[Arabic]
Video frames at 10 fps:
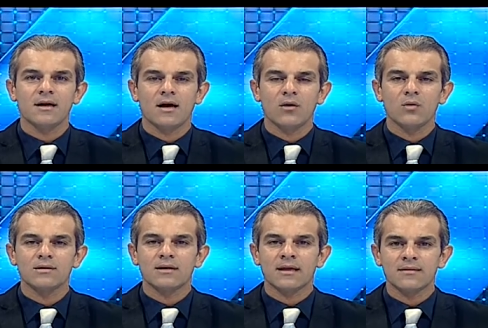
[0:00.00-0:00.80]
أو
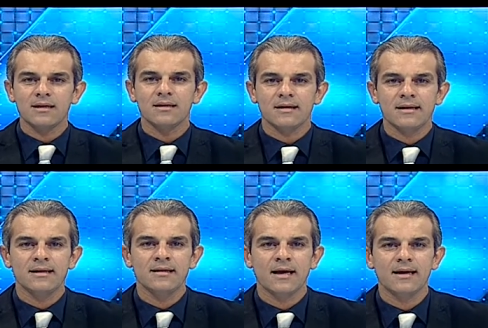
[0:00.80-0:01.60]
التحضير
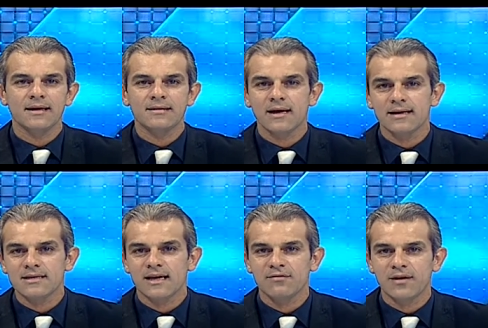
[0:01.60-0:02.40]
لنهائيات
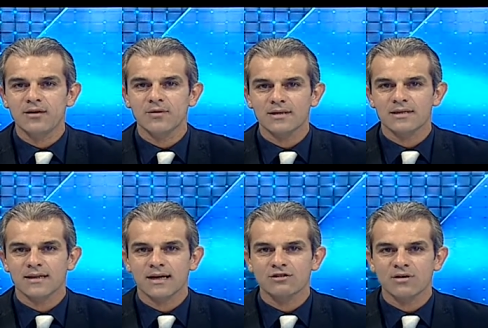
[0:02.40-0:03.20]
آسيا
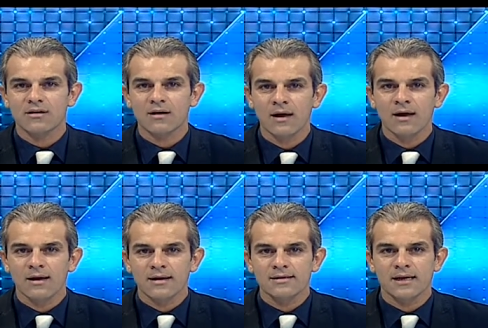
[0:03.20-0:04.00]
2019
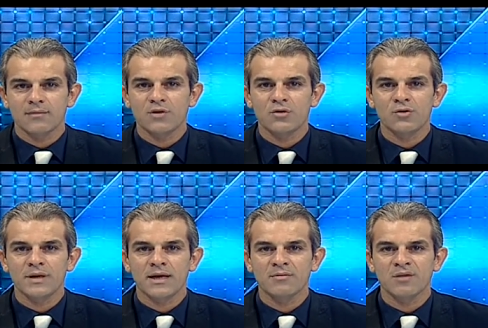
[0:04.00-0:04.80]
سيبدأ
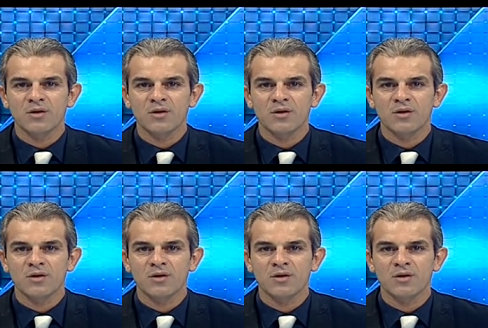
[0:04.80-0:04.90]
من أمام